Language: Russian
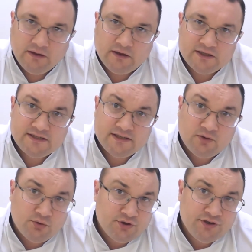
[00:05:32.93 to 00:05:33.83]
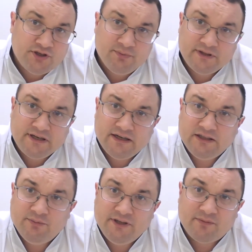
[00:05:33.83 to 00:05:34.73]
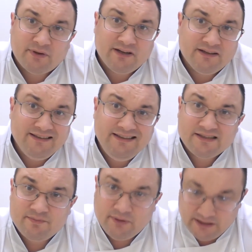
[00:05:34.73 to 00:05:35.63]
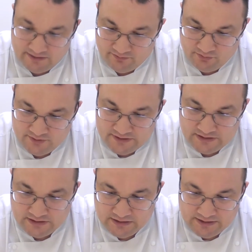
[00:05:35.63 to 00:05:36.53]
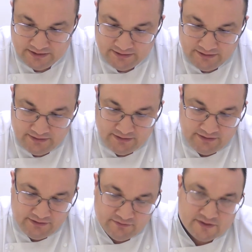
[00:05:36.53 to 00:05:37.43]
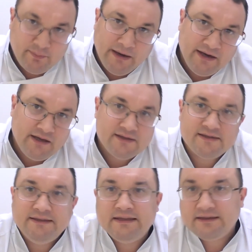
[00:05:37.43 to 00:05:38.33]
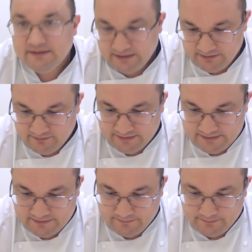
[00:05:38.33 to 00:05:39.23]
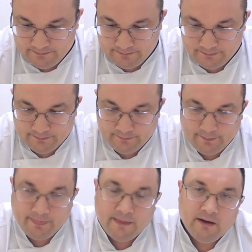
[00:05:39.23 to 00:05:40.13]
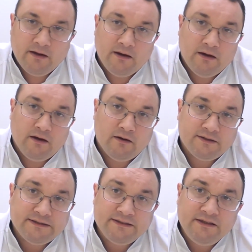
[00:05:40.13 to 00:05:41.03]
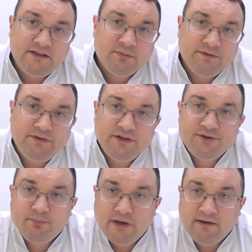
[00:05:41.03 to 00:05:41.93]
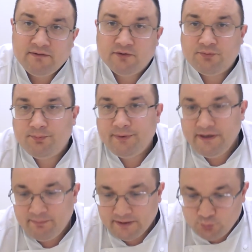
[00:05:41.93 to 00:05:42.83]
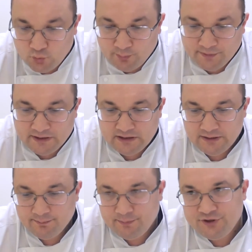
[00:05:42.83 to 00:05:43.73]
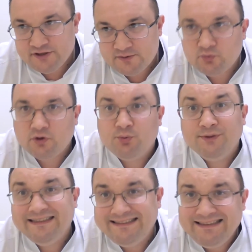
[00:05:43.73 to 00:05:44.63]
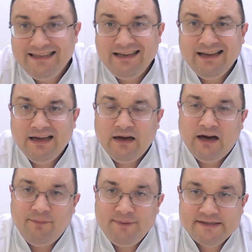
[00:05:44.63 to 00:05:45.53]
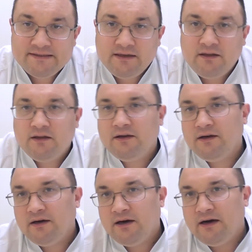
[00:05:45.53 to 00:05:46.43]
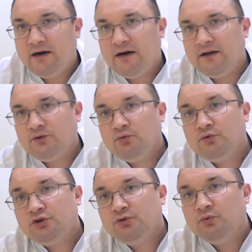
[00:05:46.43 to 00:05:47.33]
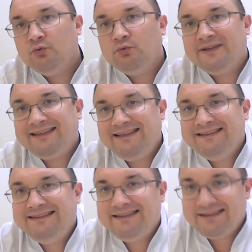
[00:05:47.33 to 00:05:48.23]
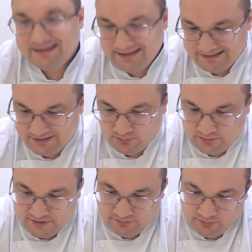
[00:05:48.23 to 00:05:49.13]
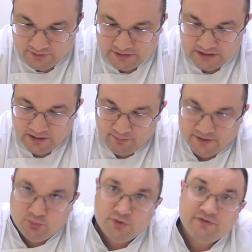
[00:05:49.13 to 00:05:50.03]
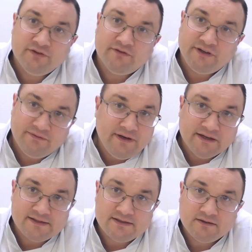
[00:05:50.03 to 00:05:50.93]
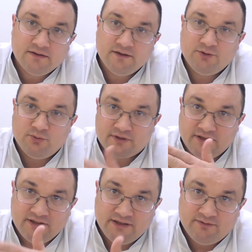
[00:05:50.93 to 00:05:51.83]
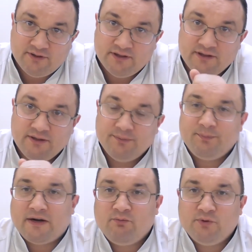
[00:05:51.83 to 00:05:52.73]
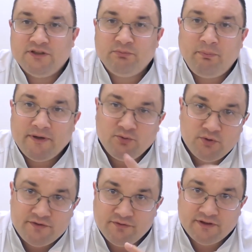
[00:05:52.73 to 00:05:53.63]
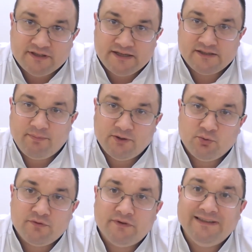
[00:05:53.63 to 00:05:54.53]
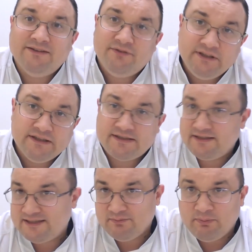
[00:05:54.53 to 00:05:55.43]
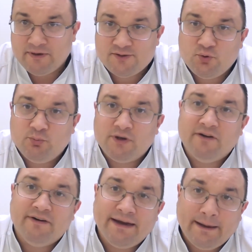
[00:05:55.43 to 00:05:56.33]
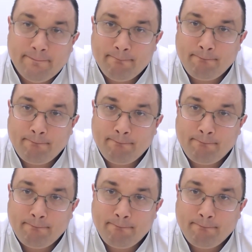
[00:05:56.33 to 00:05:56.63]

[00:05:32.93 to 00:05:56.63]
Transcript: С окружающими тканями как правило, не спаиваются и не воспаляется, не нагнаивается. Сергей Тимофеевич Павлов при подобных по почесухах у детей описал а, то, что у таких деток отсутствует подошвенного рефлекса. То есть, когда вы проводите по подошве, так сказать, подошва не двигается, если по-простому говоря.